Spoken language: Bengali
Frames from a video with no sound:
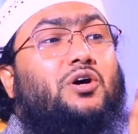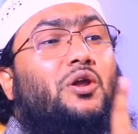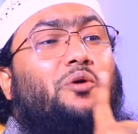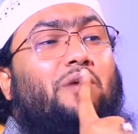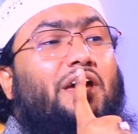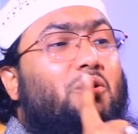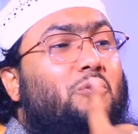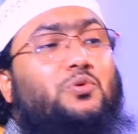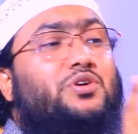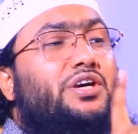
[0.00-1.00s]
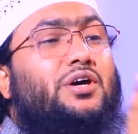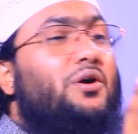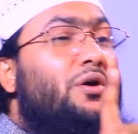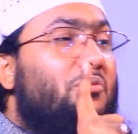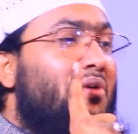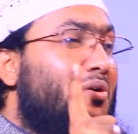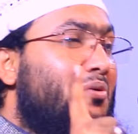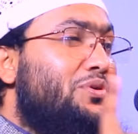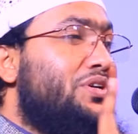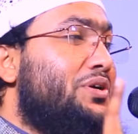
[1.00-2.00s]
করবে খুশি করবে
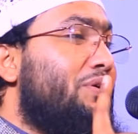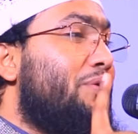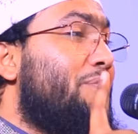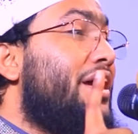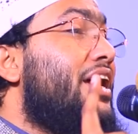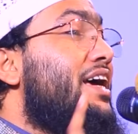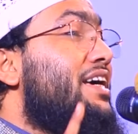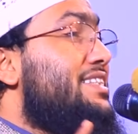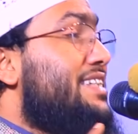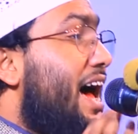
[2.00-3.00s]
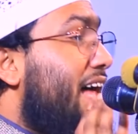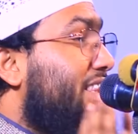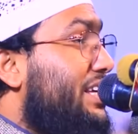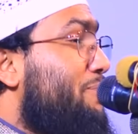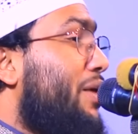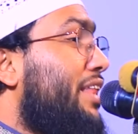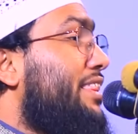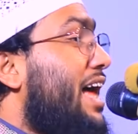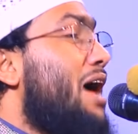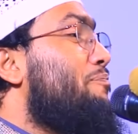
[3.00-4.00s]
খুশি করবে যা দিবে
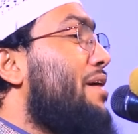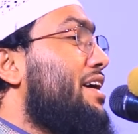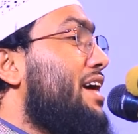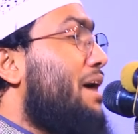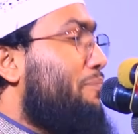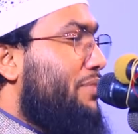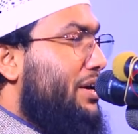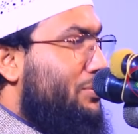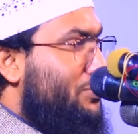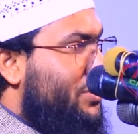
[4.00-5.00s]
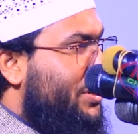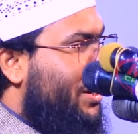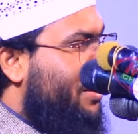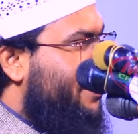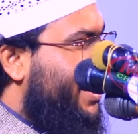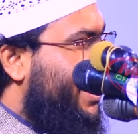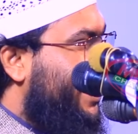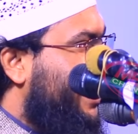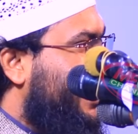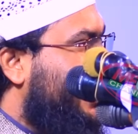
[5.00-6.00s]
তা পাইয়া আপনি খুশি
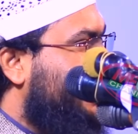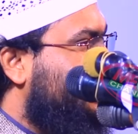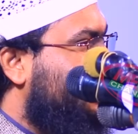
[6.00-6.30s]
হবেন